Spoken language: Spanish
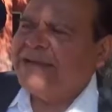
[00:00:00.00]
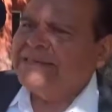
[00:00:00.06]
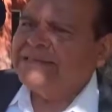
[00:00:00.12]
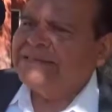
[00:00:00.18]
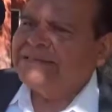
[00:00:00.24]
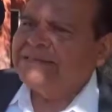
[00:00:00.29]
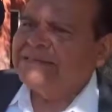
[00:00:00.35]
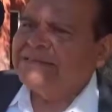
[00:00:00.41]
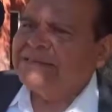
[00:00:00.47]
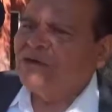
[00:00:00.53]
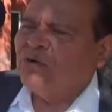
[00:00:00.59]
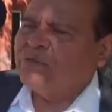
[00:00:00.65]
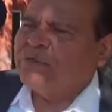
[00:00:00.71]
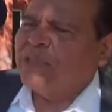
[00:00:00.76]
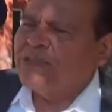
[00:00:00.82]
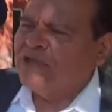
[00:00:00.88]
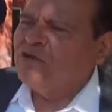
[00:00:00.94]
han
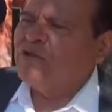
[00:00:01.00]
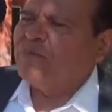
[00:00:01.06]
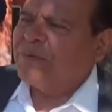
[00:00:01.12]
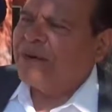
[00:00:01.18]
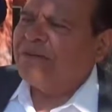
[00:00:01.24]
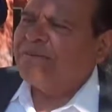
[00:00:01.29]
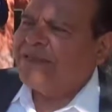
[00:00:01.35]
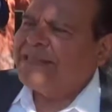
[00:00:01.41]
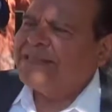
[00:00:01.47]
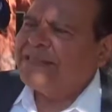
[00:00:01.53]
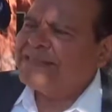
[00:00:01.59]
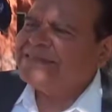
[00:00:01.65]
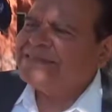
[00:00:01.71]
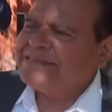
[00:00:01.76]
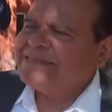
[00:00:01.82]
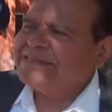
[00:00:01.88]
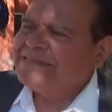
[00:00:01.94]
obtenido
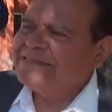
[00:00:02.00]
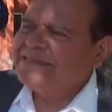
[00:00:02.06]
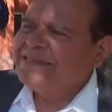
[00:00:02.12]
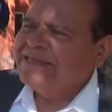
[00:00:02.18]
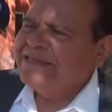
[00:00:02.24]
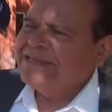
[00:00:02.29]
prebendas